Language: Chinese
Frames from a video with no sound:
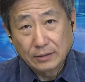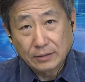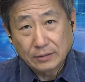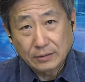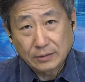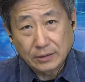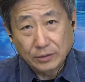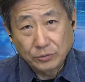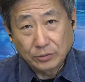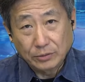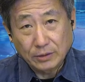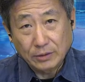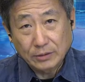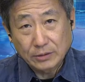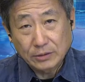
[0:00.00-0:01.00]
结果
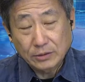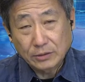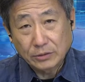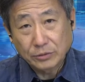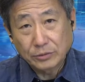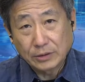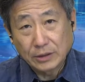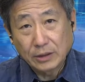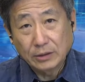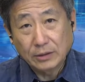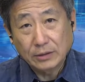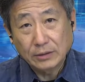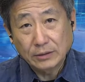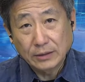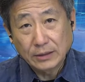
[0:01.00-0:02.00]
呢，就一个
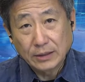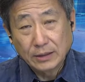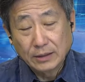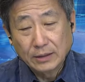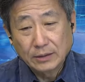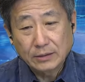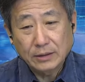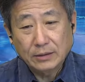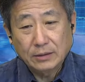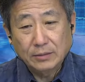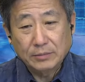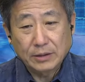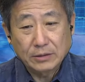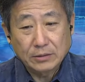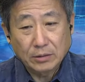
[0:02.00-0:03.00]
人，这人的
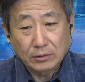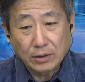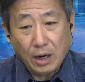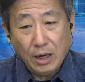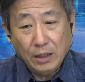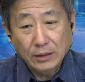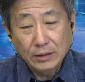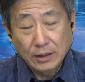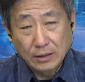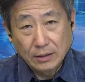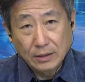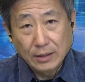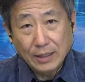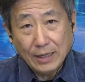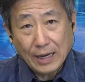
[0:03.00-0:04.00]
名字叫 Don
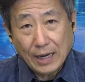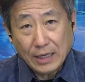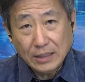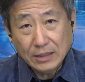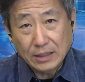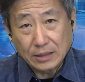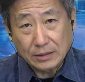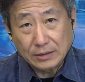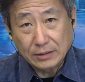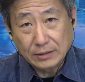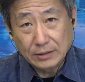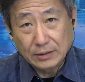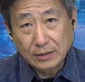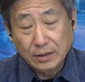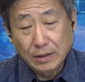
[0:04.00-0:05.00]
Hankey，
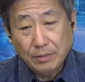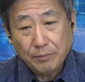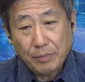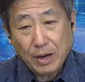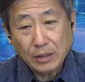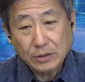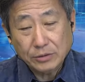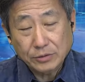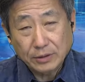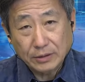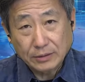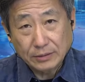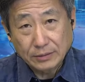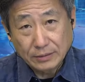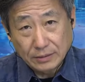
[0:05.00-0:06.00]
八十岁，
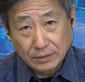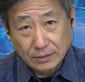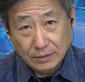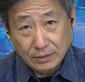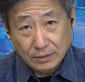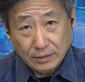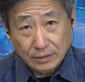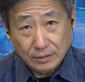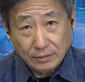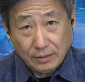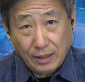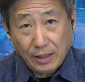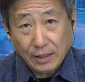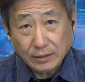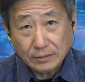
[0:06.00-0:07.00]

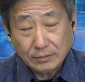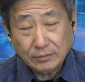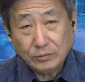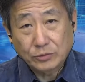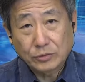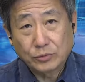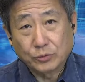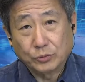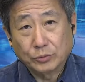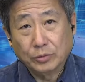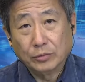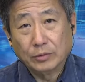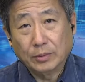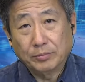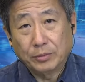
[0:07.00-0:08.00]
他主动
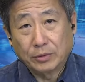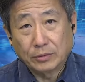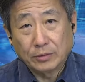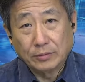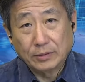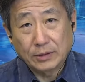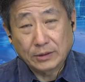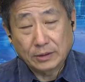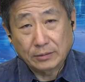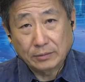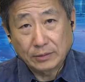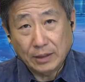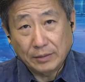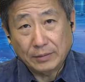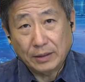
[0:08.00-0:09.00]
的拨通了这通
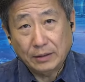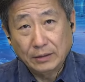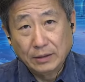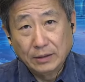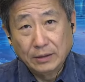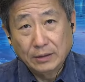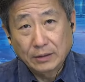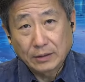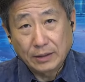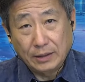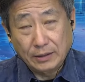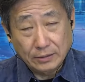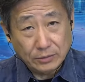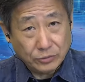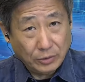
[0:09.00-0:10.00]
电话，
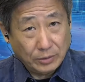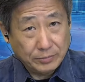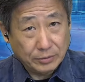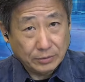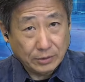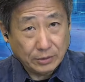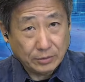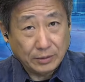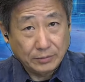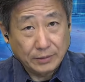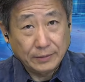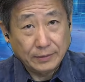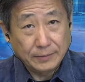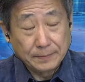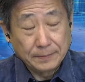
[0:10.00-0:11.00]
给川普的团队，
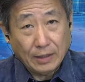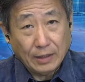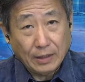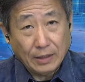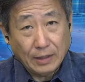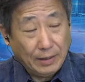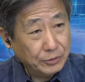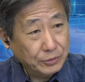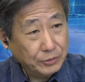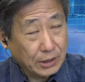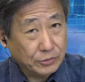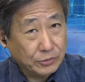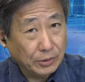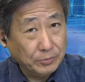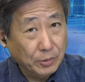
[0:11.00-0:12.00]
不是给
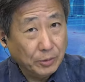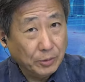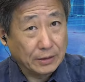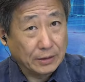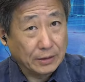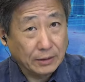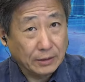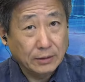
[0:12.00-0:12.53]
川普本人呢、啊。